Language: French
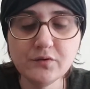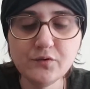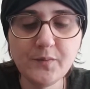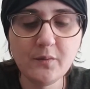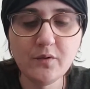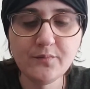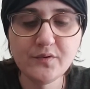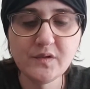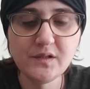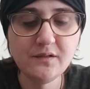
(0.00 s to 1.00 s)
super point
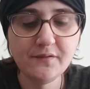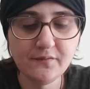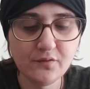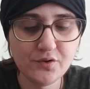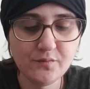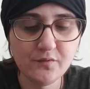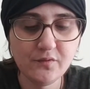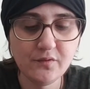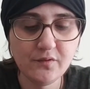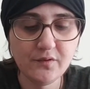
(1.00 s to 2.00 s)
positif. Hein.
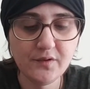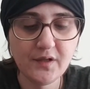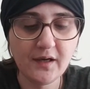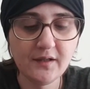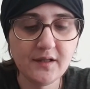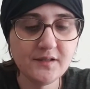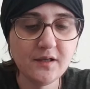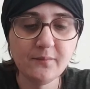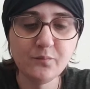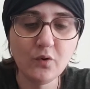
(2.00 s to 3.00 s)
franchement, il n'y a rien à
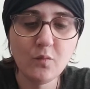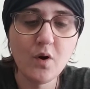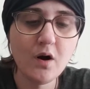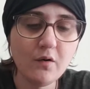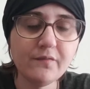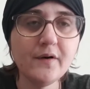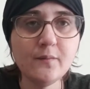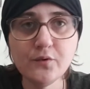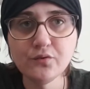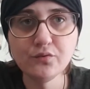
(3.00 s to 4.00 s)
dire. Pour moi, en
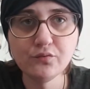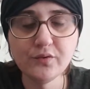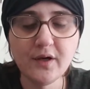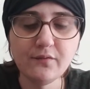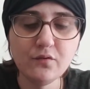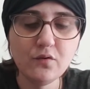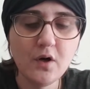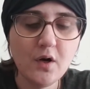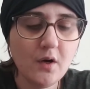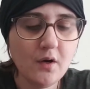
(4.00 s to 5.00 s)
fermant deux trous
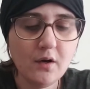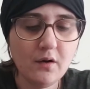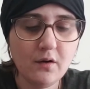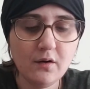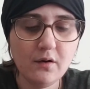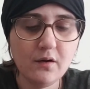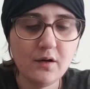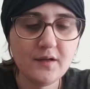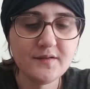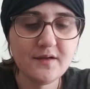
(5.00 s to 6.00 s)
d'airflow,
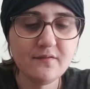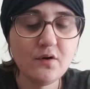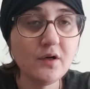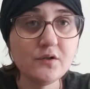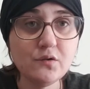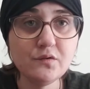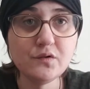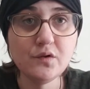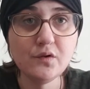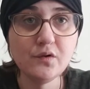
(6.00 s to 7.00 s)
la saveur est
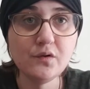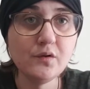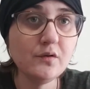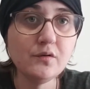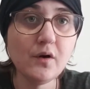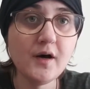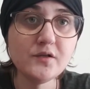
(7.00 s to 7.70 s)
juste le